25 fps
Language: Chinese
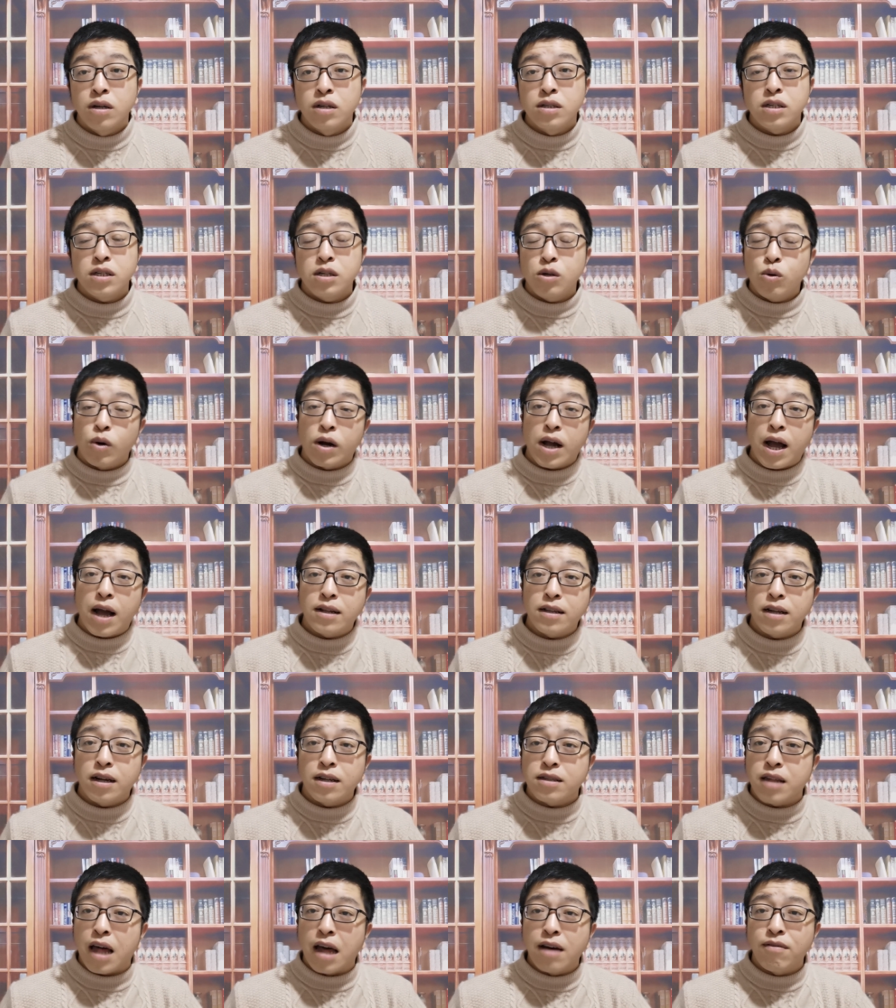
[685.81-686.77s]
其实我看
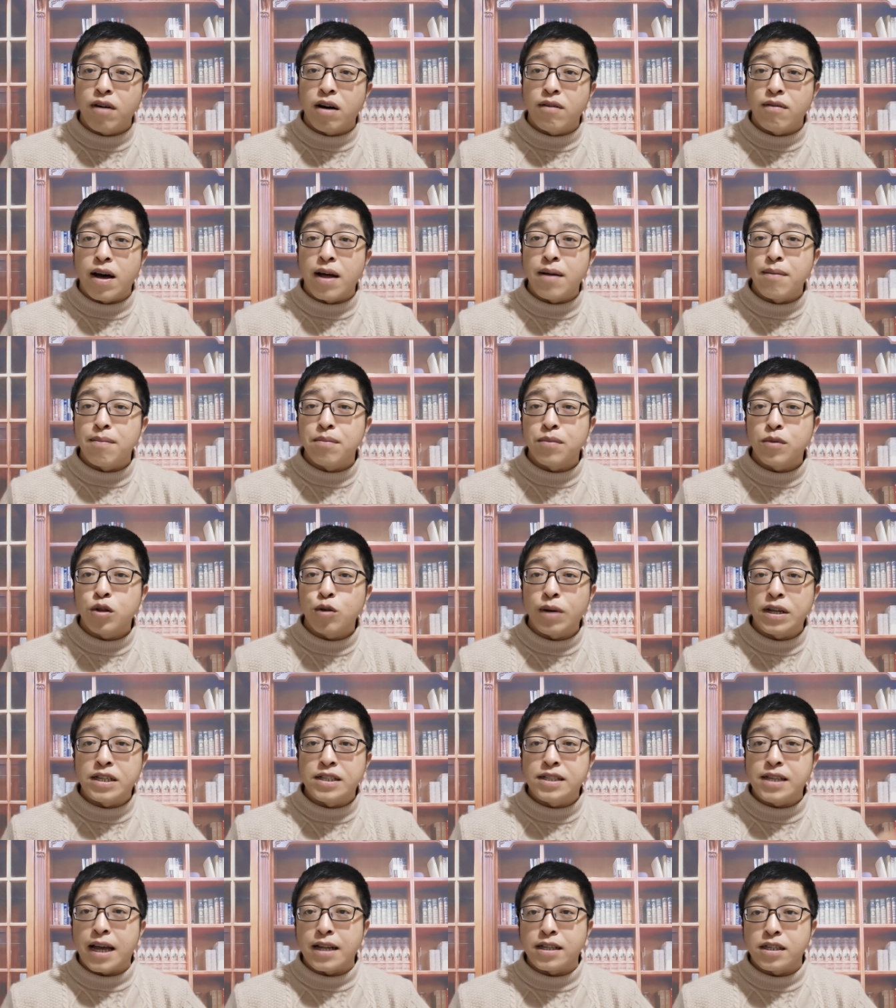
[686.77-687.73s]
他采访完，对吧，
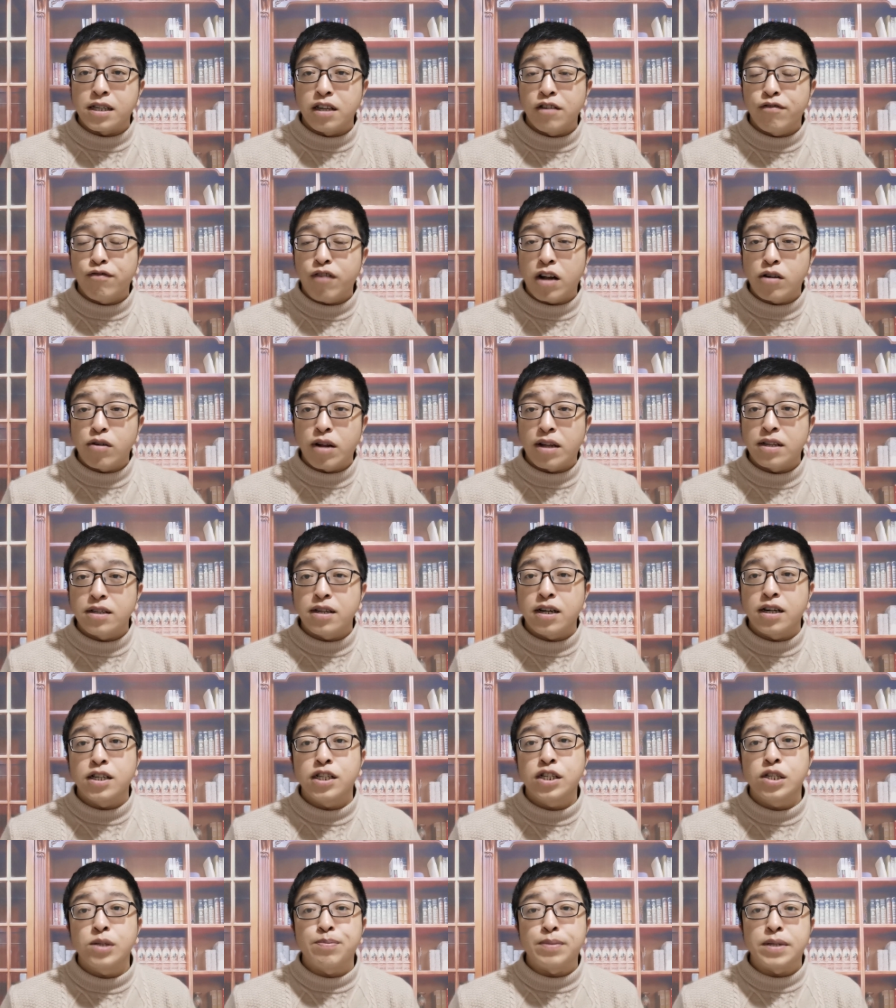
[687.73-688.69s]
剪辑放出来的那个
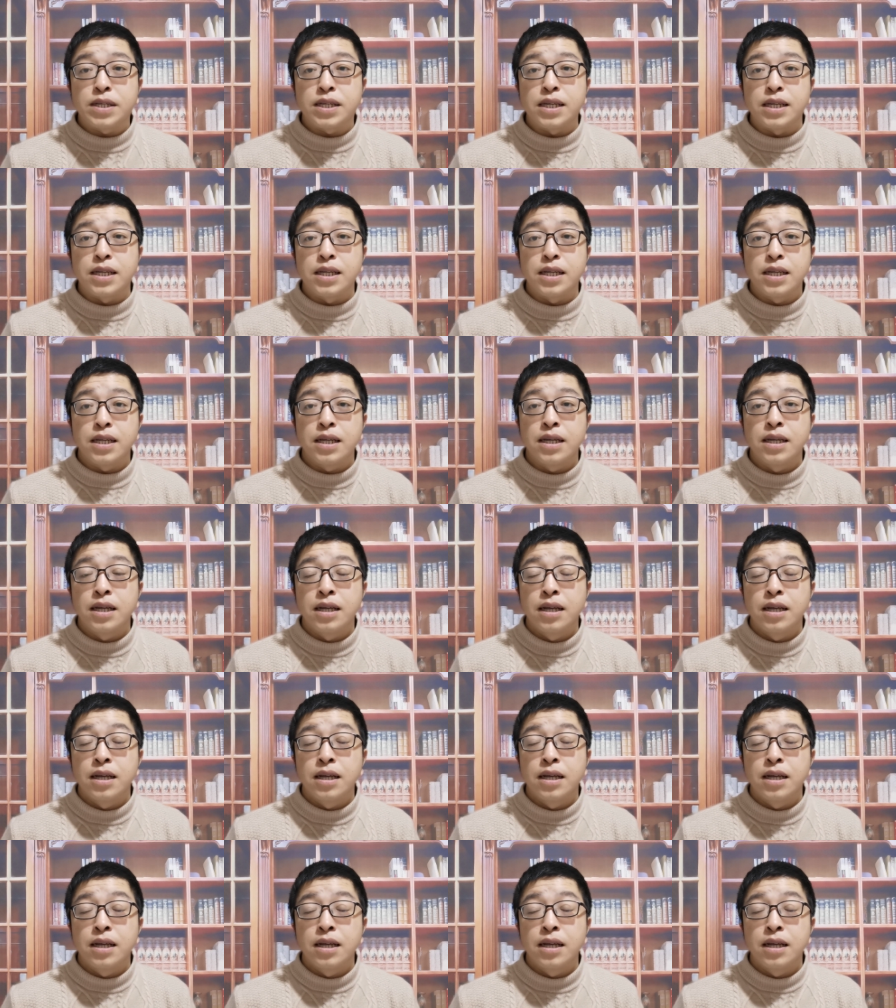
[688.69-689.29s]
视频，